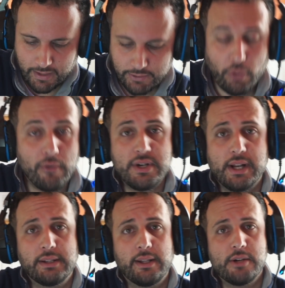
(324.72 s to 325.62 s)
todos los
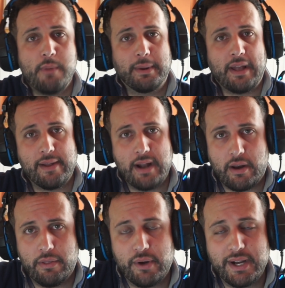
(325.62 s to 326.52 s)
argentinos me van a dar la
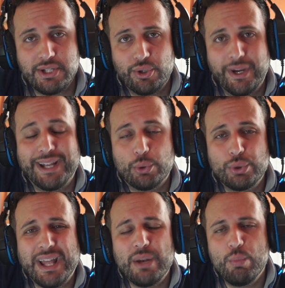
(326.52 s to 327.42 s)
razón en esto y tú
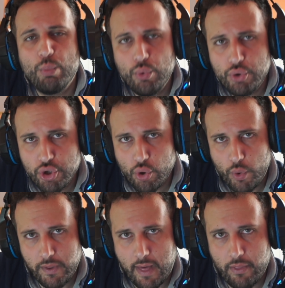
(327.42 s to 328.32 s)
ten mucho
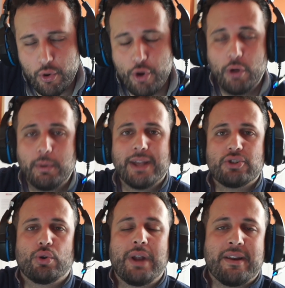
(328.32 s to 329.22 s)
cuidado, no
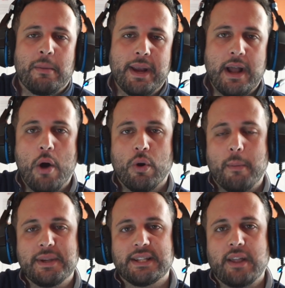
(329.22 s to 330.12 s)
vayas con la remera o
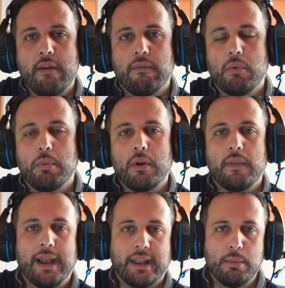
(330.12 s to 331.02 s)
camiseta de fútbol
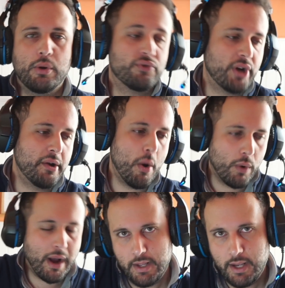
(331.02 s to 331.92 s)
del equipo contrario a
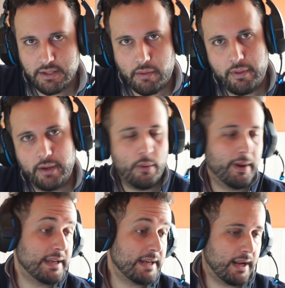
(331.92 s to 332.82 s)
un campo. Es decir, no
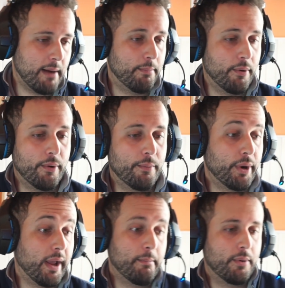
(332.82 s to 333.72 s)
vayas al campo,
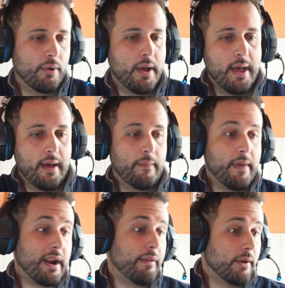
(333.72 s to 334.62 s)
por ejemplo,
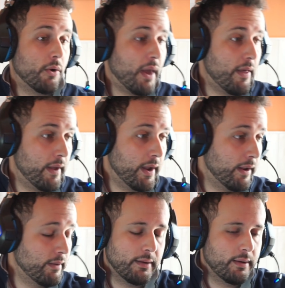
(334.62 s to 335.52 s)
de Racing con la
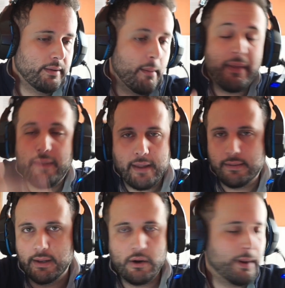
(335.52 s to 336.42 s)
de eh,
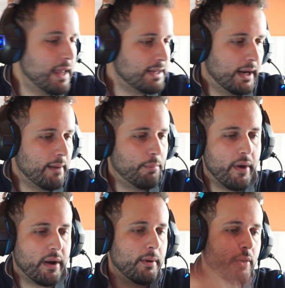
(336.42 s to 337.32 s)
Independiente, no vayas al campo
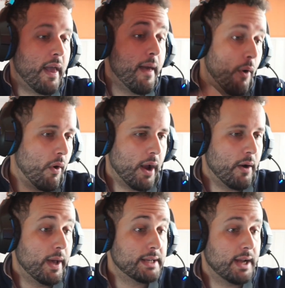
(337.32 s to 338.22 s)
de River con la de Boca, no vayas